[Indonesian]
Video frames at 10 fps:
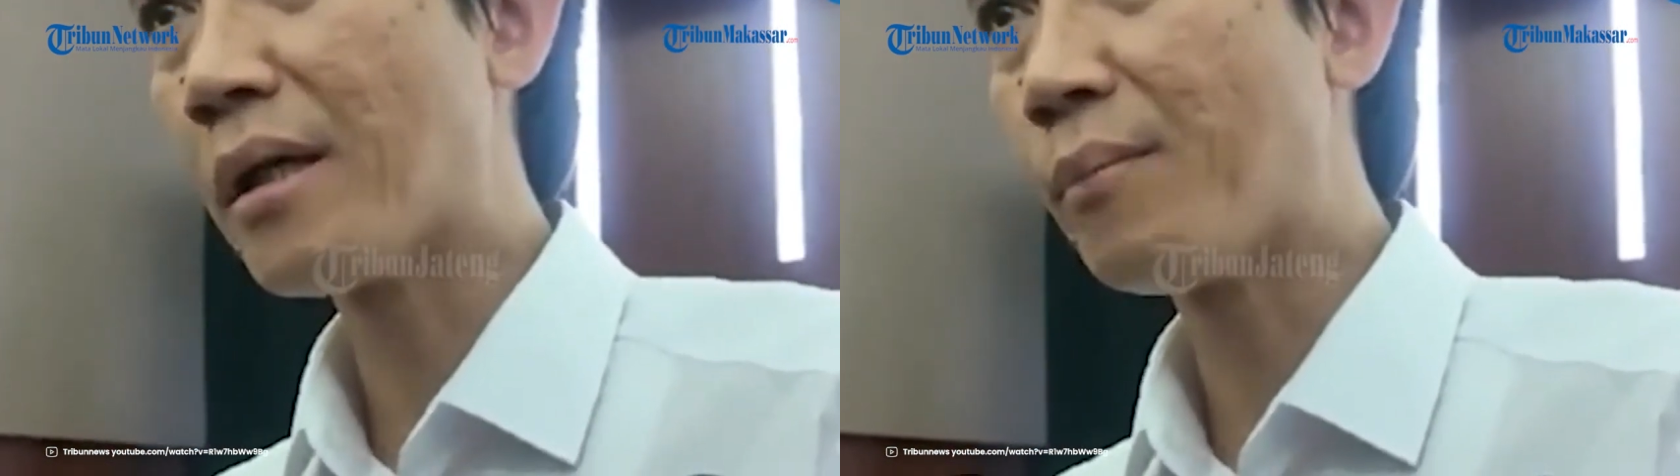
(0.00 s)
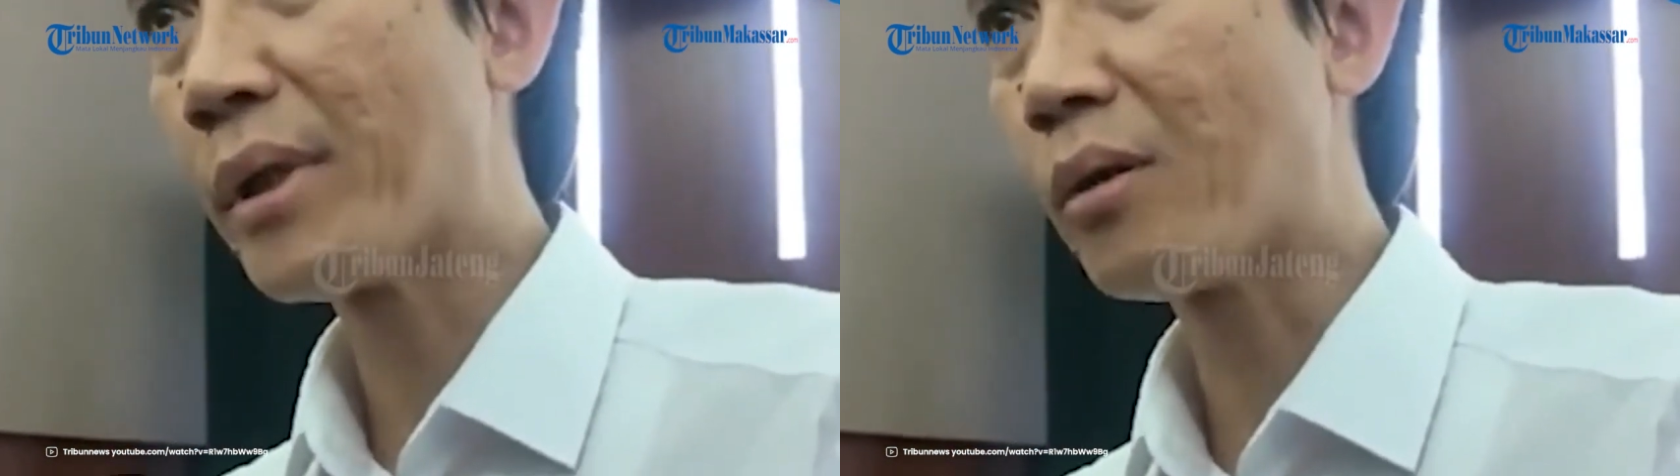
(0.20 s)

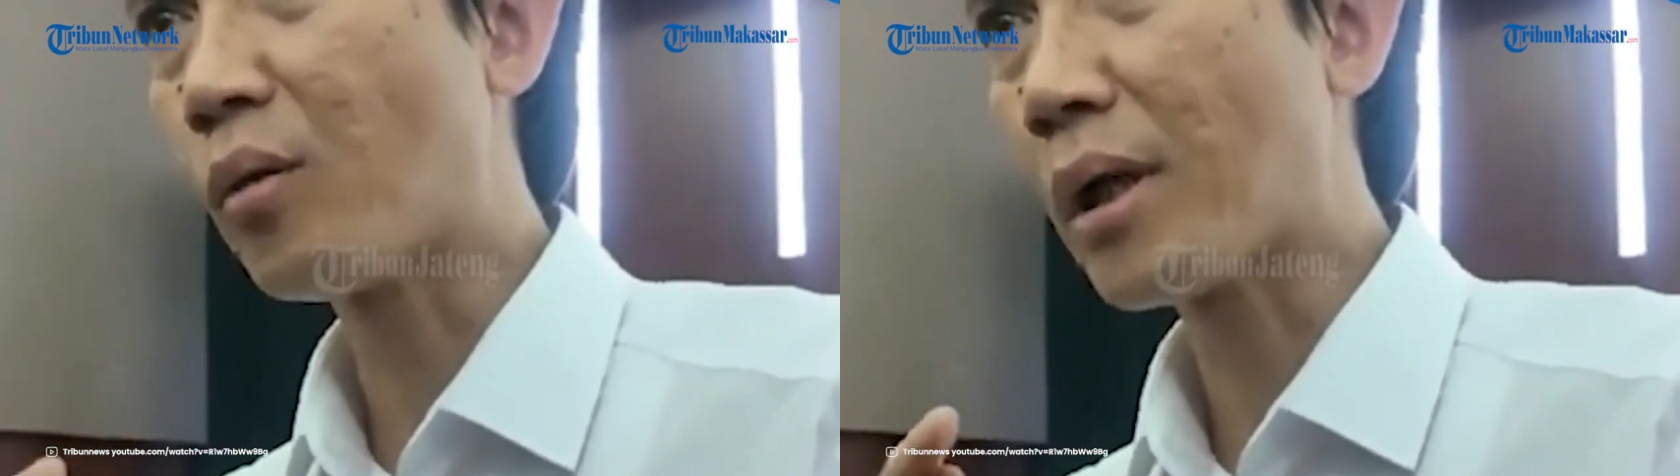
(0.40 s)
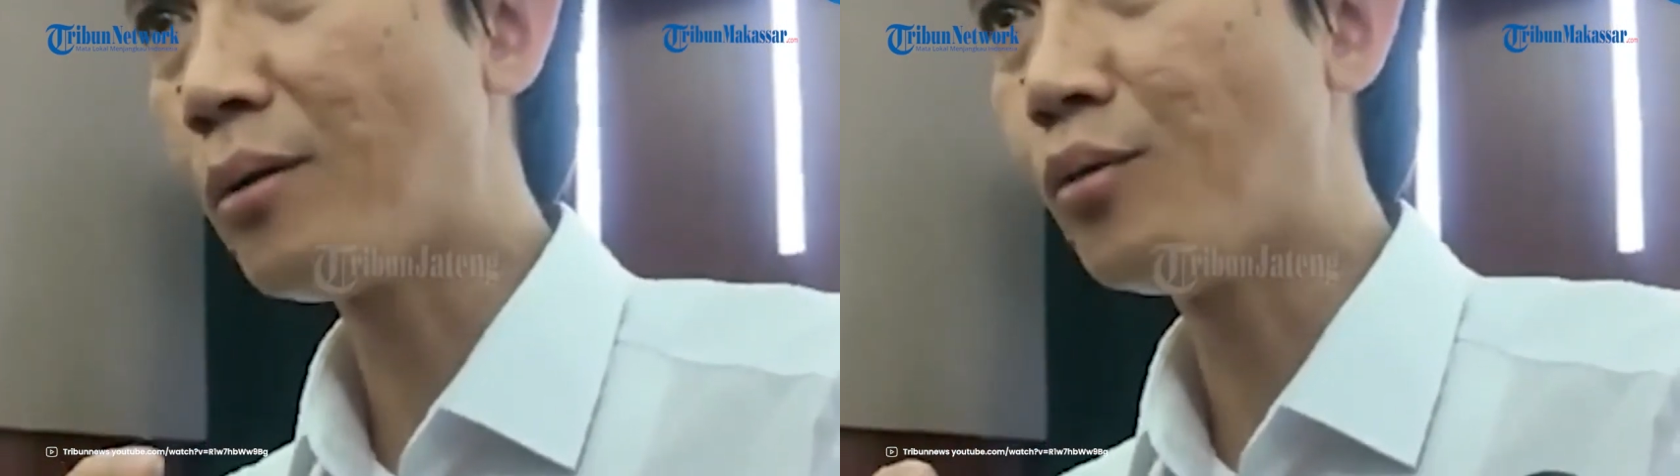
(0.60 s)

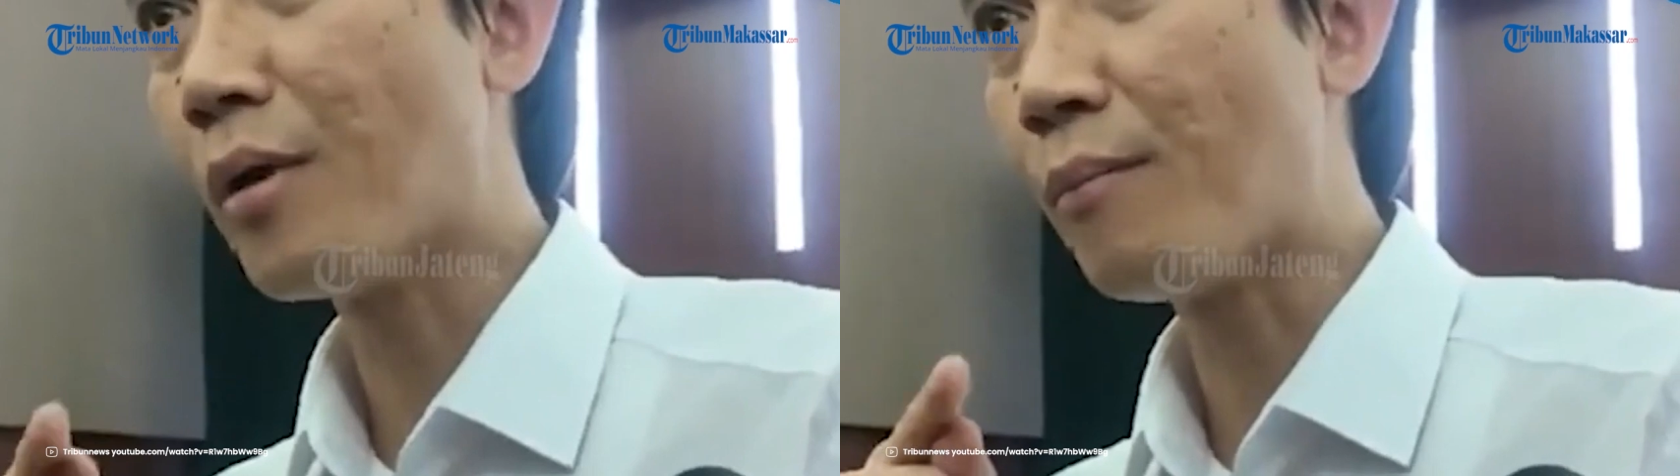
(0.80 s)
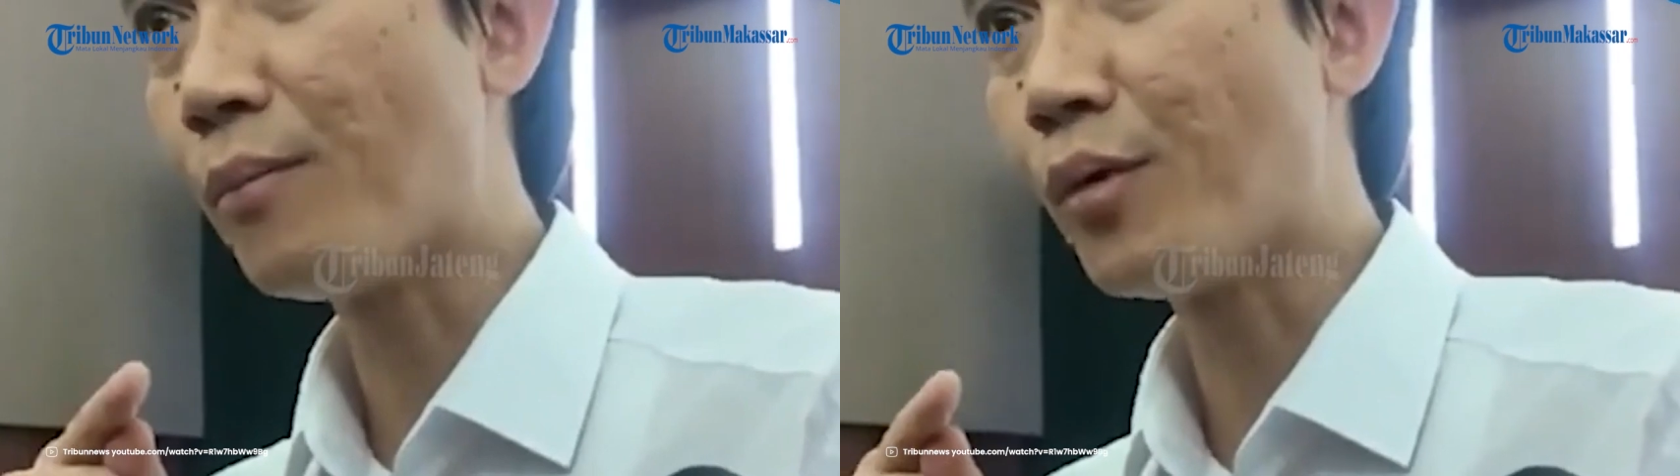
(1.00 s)
Adapun
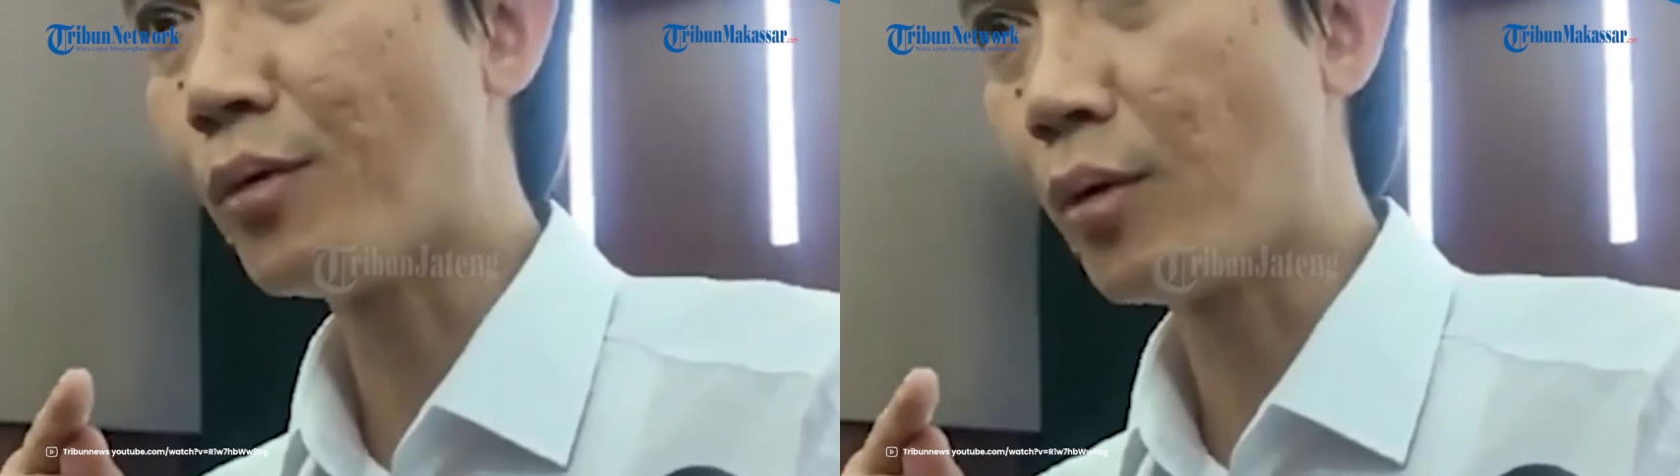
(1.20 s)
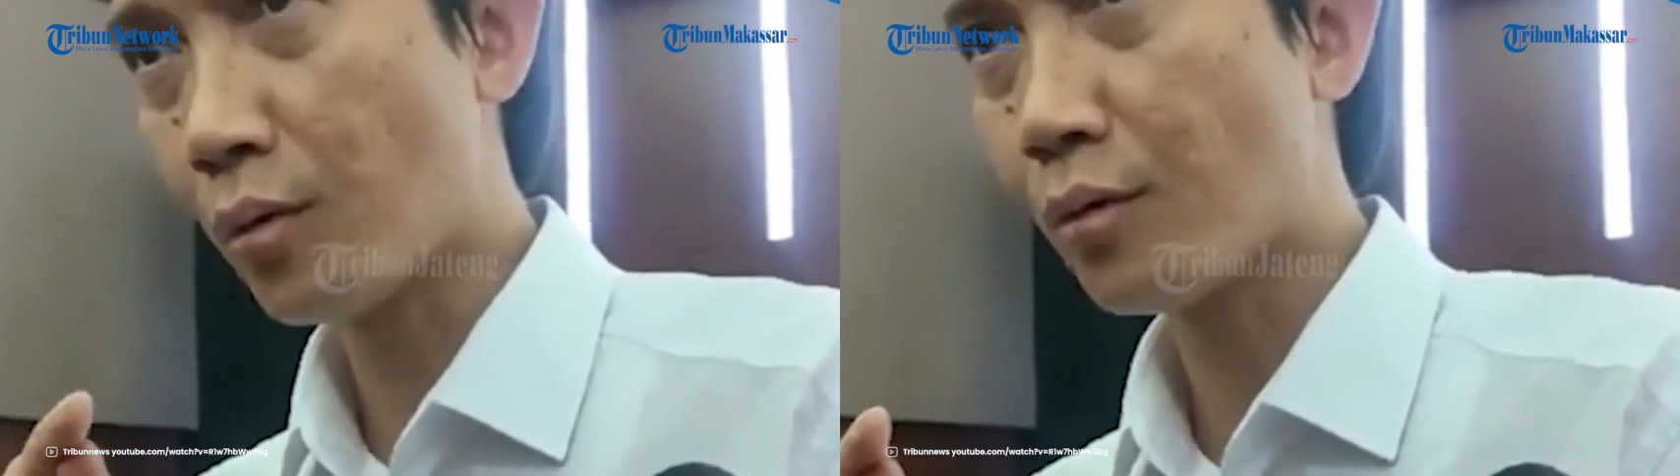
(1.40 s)
Yan
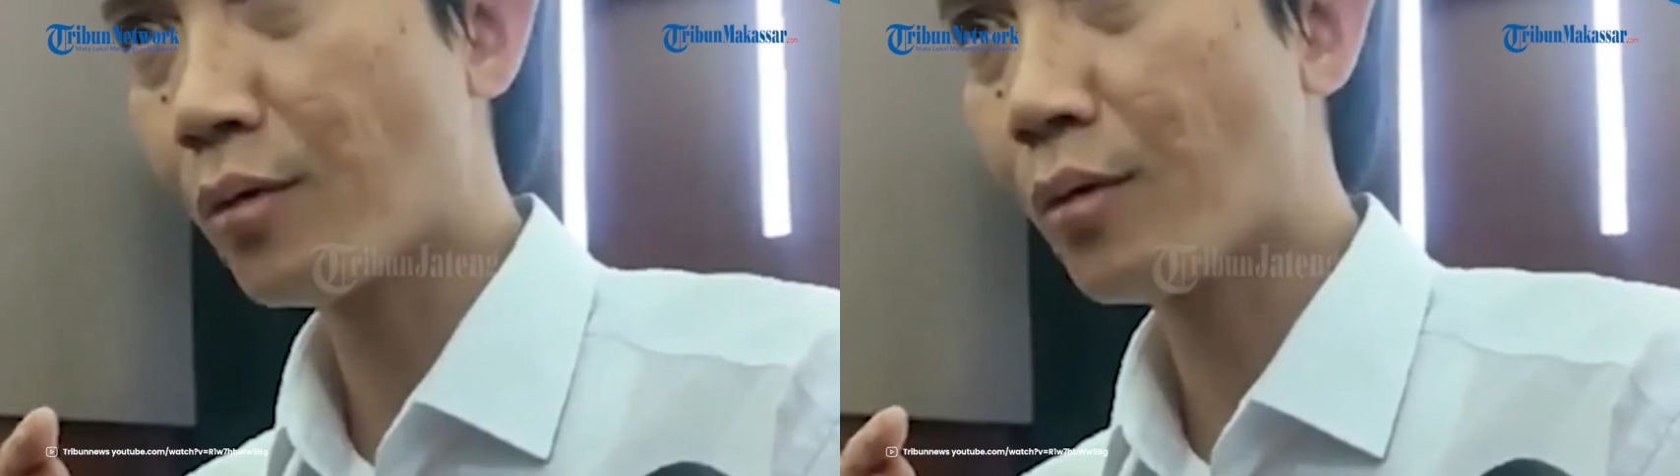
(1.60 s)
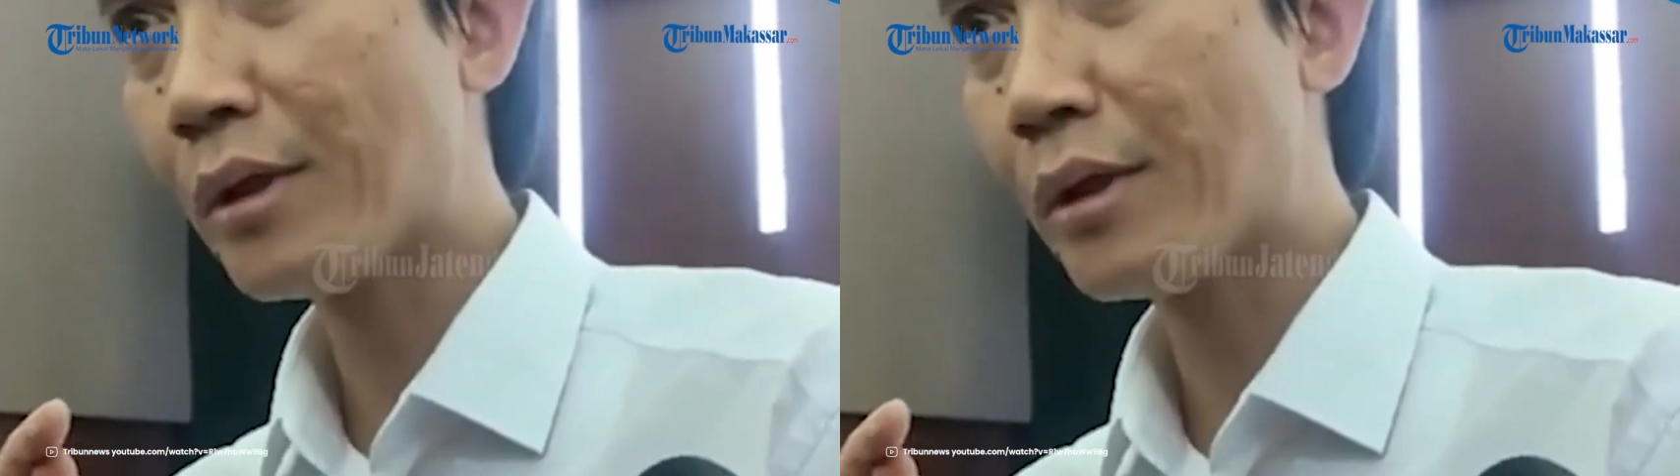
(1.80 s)
diketahui baru